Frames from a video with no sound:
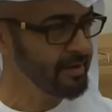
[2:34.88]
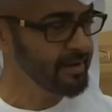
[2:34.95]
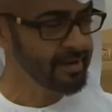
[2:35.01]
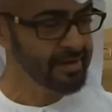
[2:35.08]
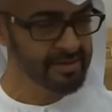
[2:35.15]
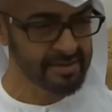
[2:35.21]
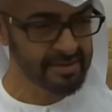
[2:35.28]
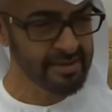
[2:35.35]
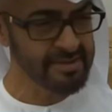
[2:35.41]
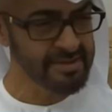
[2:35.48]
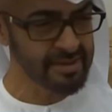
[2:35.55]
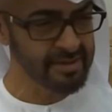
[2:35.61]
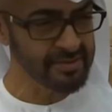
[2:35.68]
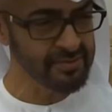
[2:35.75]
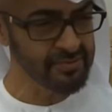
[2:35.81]
أنا جدا
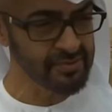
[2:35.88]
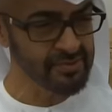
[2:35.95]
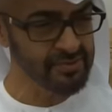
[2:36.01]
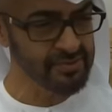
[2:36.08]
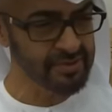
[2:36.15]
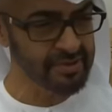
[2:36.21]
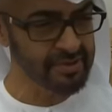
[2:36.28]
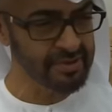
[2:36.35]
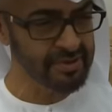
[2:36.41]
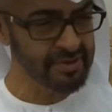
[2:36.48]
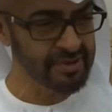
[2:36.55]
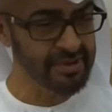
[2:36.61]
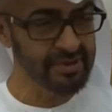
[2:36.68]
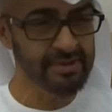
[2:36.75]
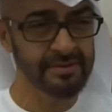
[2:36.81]
سعيد بوجودي
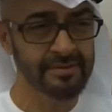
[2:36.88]
عند